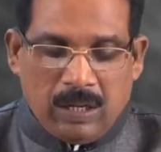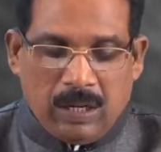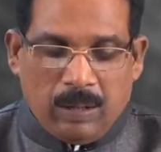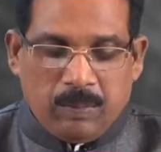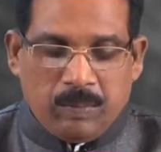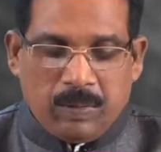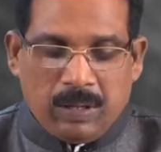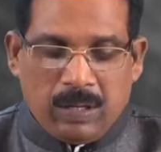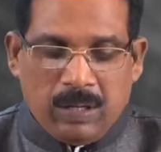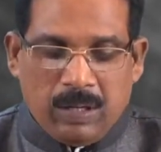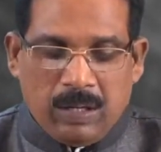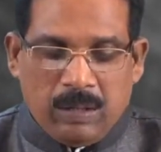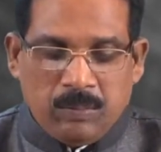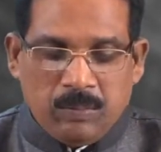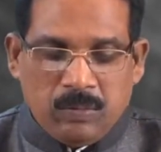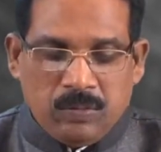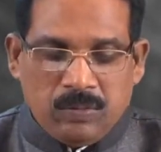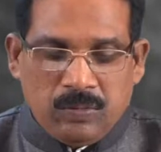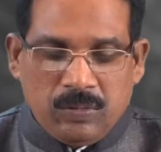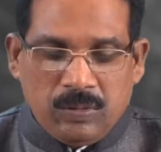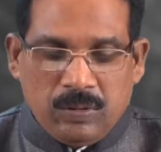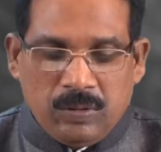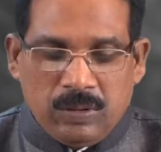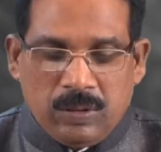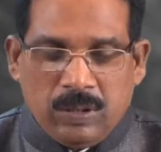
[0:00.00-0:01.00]
అబ్రహాము
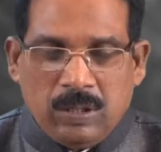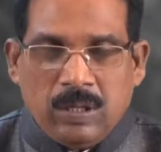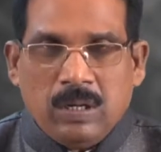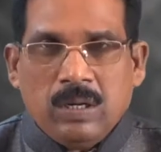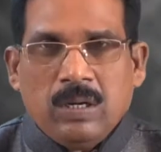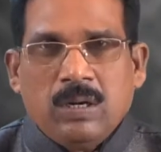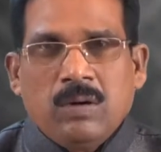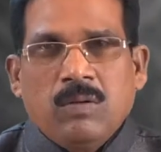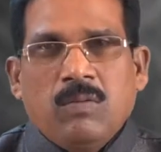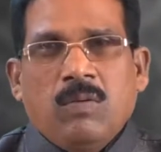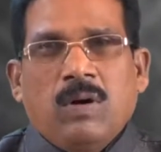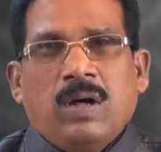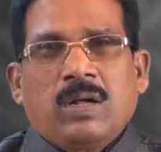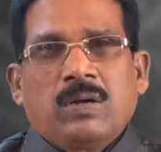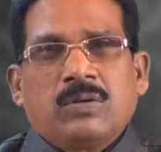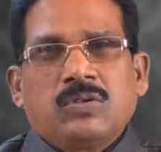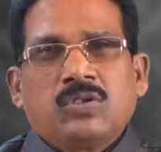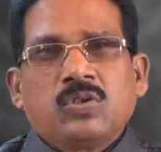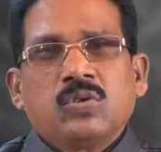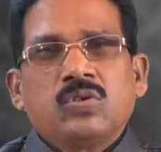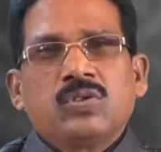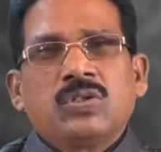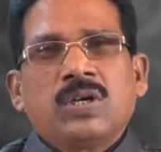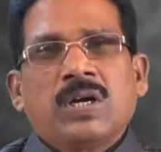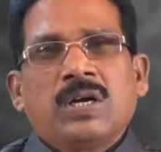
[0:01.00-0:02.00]
వారు
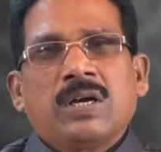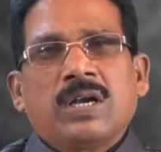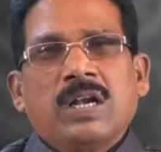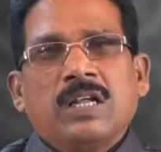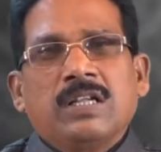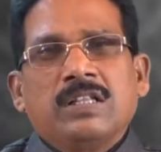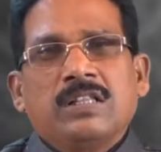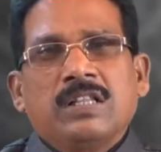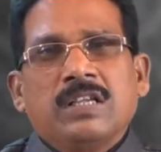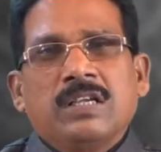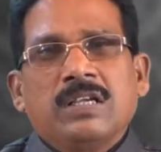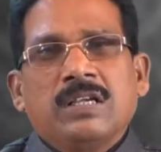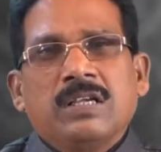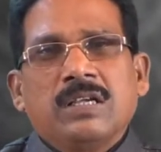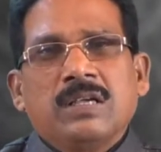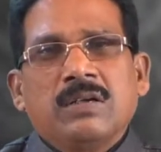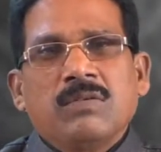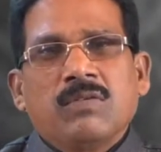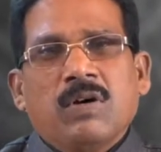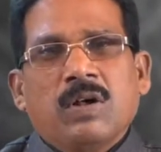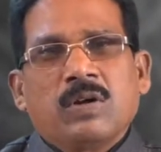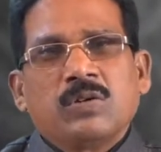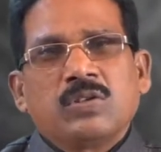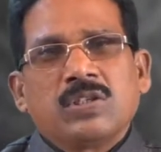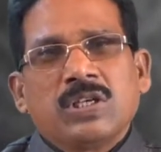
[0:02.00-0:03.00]
చూసినట్లయితే
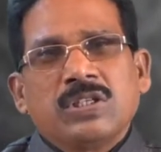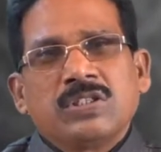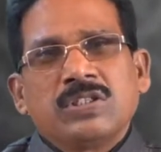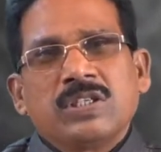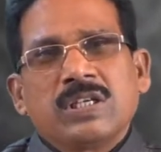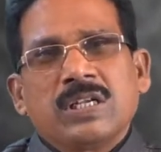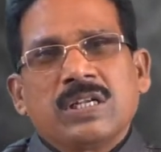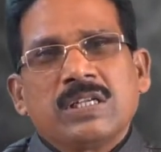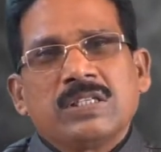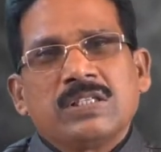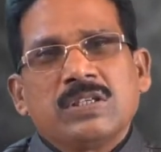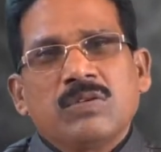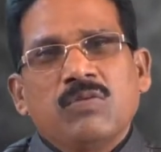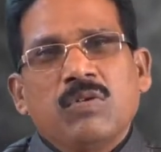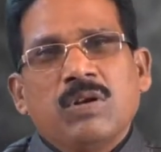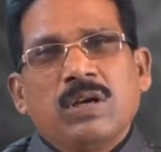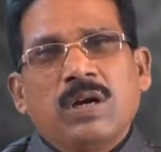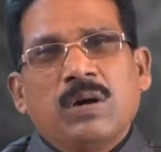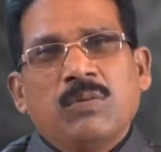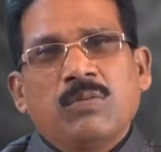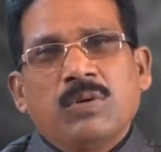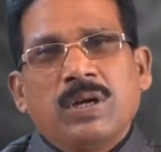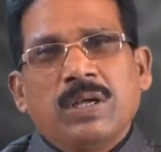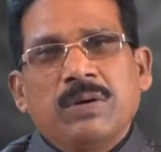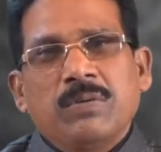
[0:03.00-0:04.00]
వారు సంచార జీవులుగా
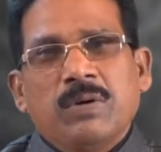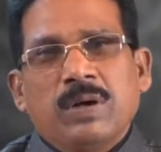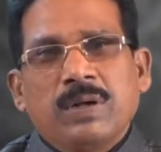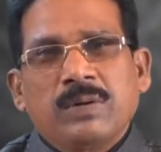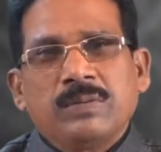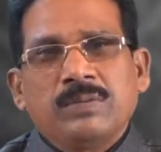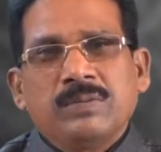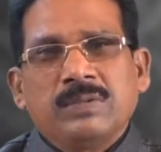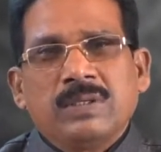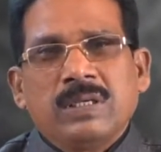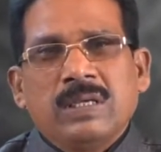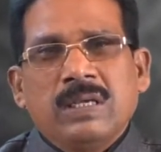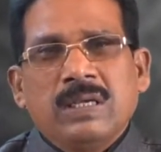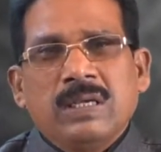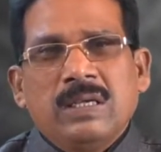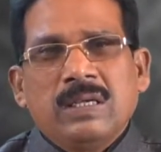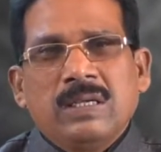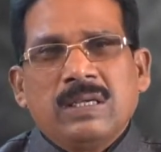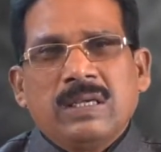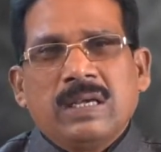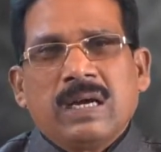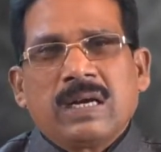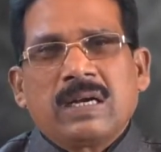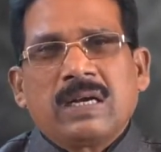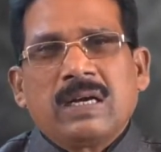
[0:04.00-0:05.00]
ఉండేవారు
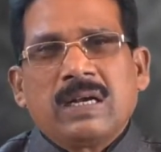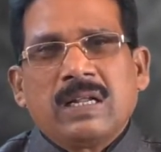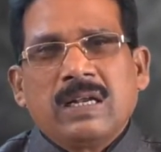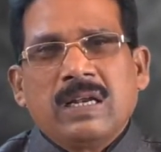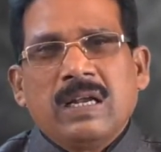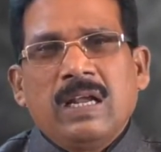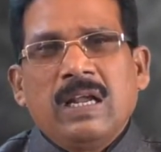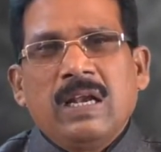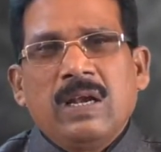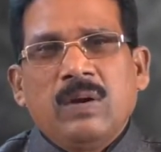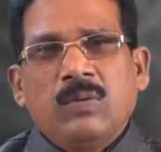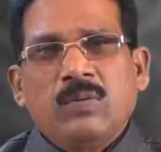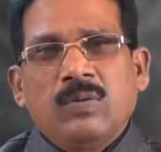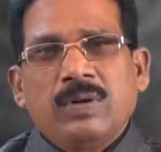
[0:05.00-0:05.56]
ఎక్కడ నీళ్లు